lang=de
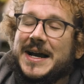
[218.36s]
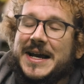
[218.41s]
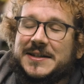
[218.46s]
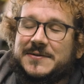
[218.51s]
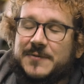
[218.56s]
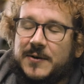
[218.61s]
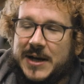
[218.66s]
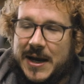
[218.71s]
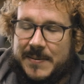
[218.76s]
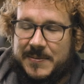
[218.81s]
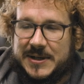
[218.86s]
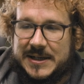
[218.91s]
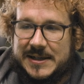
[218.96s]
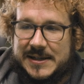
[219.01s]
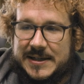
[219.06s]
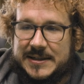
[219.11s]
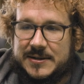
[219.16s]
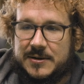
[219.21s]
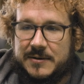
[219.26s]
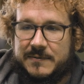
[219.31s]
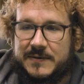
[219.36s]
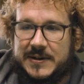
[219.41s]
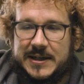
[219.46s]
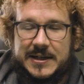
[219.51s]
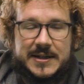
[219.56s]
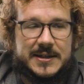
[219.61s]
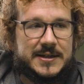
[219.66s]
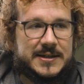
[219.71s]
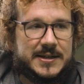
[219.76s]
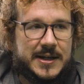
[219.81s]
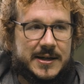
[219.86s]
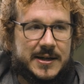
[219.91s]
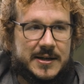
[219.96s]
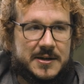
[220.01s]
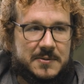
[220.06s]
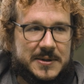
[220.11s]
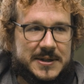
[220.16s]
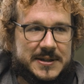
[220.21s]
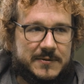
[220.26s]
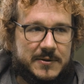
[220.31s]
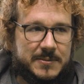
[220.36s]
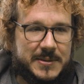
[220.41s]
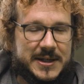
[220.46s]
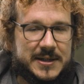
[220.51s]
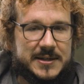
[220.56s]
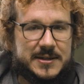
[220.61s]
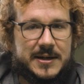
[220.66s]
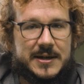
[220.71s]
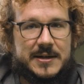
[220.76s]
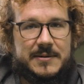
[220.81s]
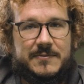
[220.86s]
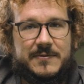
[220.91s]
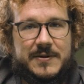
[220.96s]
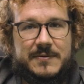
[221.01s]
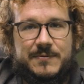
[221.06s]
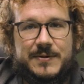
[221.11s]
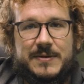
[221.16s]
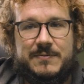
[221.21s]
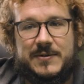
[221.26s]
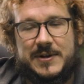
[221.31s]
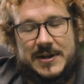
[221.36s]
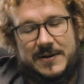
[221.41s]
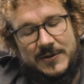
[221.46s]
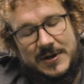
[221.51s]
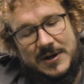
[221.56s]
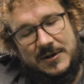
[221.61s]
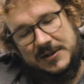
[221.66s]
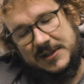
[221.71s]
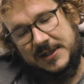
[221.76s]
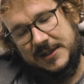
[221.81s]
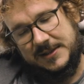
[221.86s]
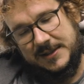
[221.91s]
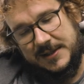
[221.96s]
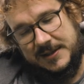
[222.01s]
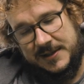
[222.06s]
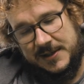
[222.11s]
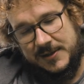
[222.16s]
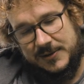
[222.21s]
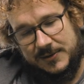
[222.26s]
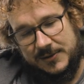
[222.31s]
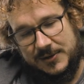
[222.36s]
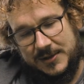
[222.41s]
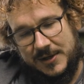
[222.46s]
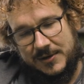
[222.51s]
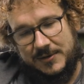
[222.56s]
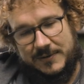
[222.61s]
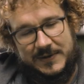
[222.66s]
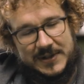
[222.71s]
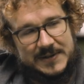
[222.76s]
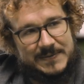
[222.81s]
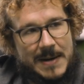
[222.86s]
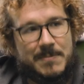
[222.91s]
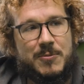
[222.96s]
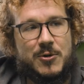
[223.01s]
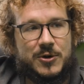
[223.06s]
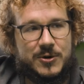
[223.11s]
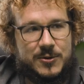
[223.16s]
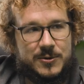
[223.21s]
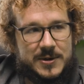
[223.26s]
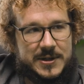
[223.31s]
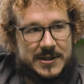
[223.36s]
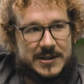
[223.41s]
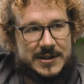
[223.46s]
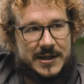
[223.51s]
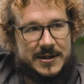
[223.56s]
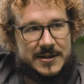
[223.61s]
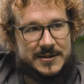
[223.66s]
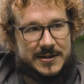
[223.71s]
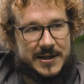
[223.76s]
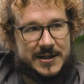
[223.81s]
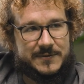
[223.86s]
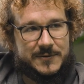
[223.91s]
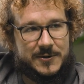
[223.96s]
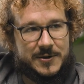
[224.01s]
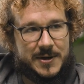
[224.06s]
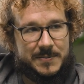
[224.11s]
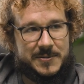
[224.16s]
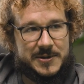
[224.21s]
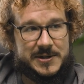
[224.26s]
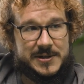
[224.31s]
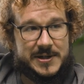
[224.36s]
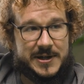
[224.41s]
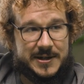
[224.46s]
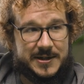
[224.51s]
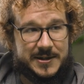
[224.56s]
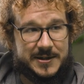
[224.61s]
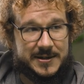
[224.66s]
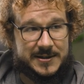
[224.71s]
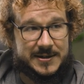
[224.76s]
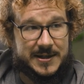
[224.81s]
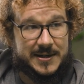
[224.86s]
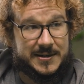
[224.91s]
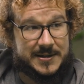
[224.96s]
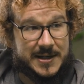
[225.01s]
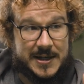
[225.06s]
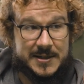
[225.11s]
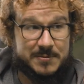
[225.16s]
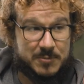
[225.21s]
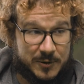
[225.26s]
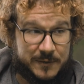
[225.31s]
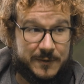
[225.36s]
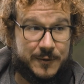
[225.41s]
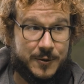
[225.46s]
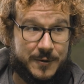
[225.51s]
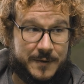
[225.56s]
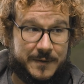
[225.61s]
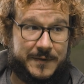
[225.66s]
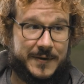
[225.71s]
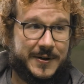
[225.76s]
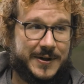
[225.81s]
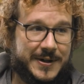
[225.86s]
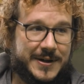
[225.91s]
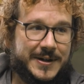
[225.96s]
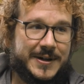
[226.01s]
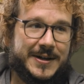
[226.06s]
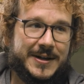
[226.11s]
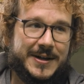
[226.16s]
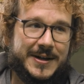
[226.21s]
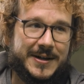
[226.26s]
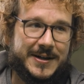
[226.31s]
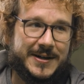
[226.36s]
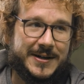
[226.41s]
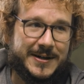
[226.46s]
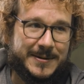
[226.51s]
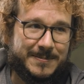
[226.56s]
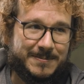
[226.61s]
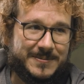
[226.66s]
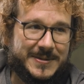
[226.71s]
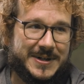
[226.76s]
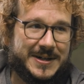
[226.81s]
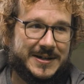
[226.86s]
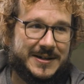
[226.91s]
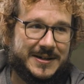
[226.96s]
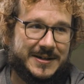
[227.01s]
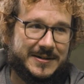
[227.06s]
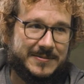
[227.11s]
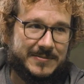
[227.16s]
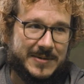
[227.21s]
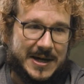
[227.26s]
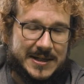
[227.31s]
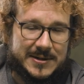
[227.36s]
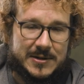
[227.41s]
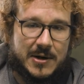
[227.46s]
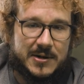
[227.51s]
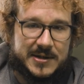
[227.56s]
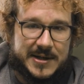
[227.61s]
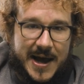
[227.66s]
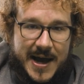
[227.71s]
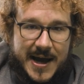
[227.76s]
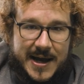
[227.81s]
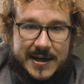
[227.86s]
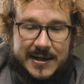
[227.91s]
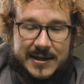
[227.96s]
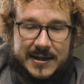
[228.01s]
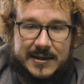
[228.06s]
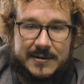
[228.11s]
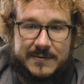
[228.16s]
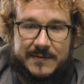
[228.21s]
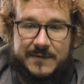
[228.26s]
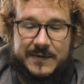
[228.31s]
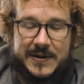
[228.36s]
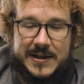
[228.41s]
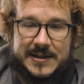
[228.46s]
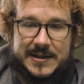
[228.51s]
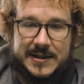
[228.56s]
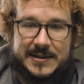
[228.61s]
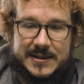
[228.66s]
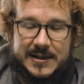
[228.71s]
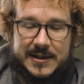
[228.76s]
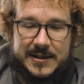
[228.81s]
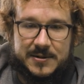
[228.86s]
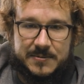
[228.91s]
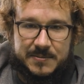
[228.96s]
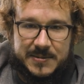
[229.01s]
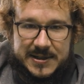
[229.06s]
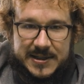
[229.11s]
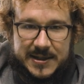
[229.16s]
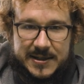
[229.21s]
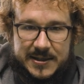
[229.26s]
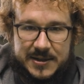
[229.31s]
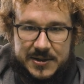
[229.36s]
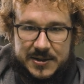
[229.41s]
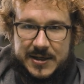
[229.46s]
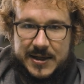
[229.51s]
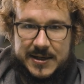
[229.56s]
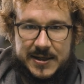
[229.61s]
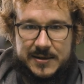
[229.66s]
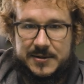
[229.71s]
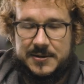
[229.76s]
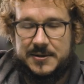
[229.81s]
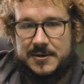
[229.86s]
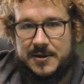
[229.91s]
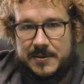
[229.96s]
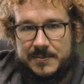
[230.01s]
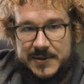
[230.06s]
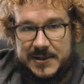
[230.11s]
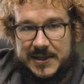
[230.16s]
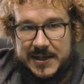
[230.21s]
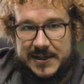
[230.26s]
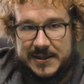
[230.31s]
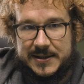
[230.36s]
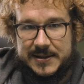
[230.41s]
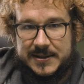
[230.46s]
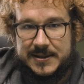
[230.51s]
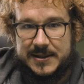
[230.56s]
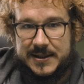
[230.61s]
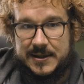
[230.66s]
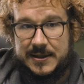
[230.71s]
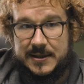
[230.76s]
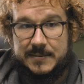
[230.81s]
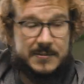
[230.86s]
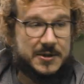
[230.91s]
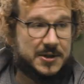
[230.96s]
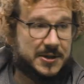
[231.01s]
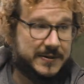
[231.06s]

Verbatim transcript: SV Capital ist irgendwie ein interessanter Twist. Für mich ist, äh, wenn wir davon ausgehen, dass der Zielzustand irgendwie 2.0 ist, dann ist SV Capital ein interessantes 1.5. Mhm. Ähm, äh, also auch da fehlt tatsächlich so ein bisschen die strategische Kompetenz, ähm,